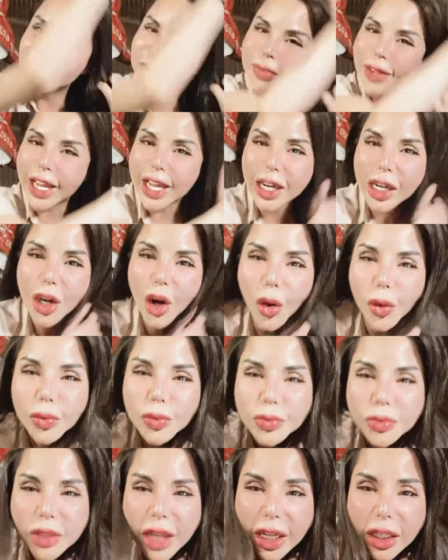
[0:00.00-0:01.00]
mẹ khùng
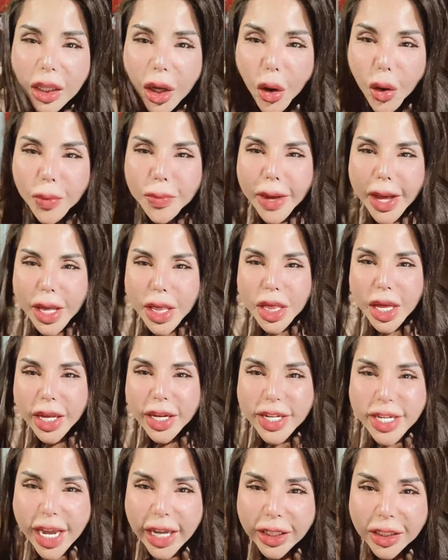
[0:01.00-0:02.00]
vậy ôi mẹ
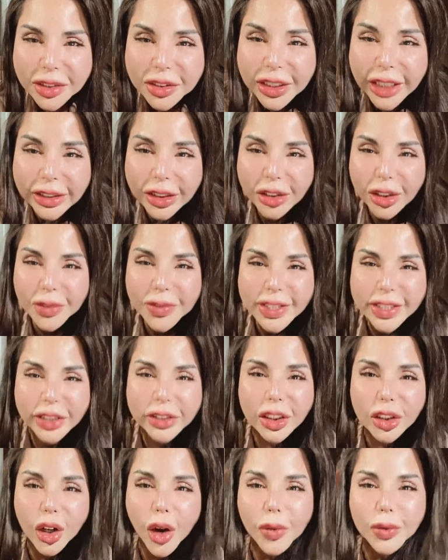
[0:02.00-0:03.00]
xỉn dễ thương thì tao tưởng mày chửi
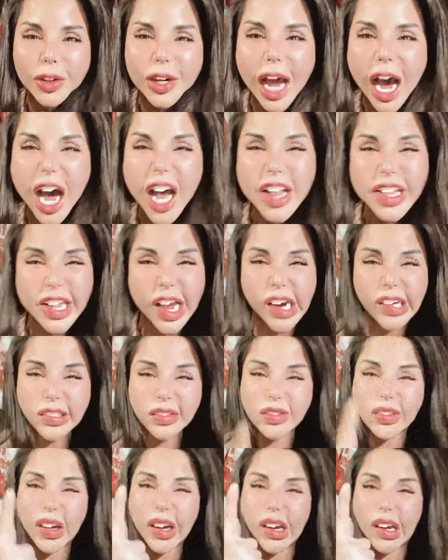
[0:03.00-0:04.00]
tao khùng nó đá chết
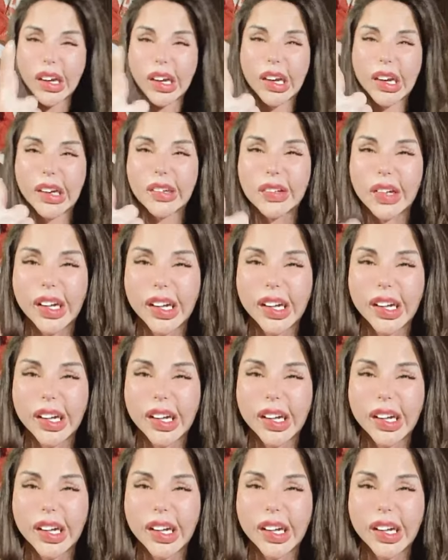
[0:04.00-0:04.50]
à.